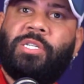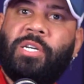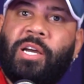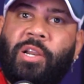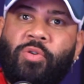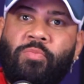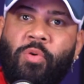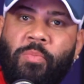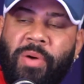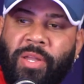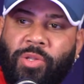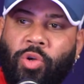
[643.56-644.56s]
si en algún
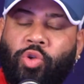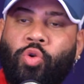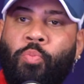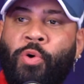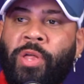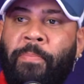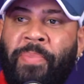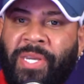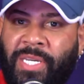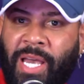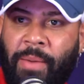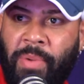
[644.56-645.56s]
momento tú puedes
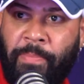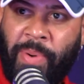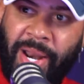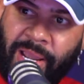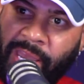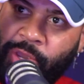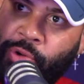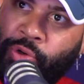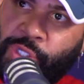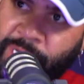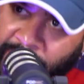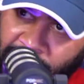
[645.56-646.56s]
pisarme para que yo no
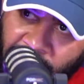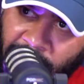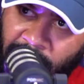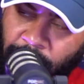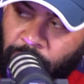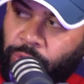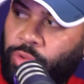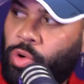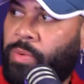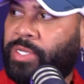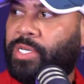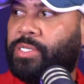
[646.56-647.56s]
siga escalando, tú lo
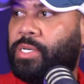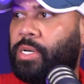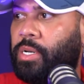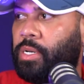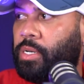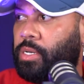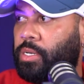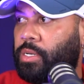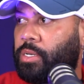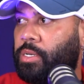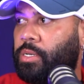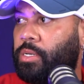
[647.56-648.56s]
vas a hacer.
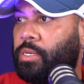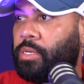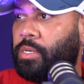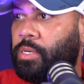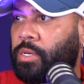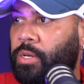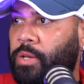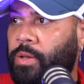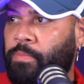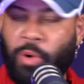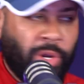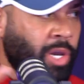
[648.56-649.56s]
Realmente.
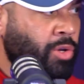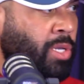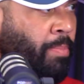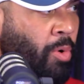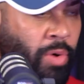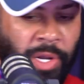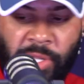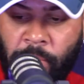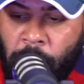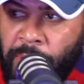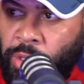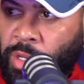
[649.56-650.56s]
Porque yo te pongo en este
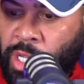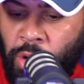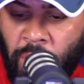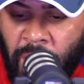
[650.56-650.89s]
momento y te digo,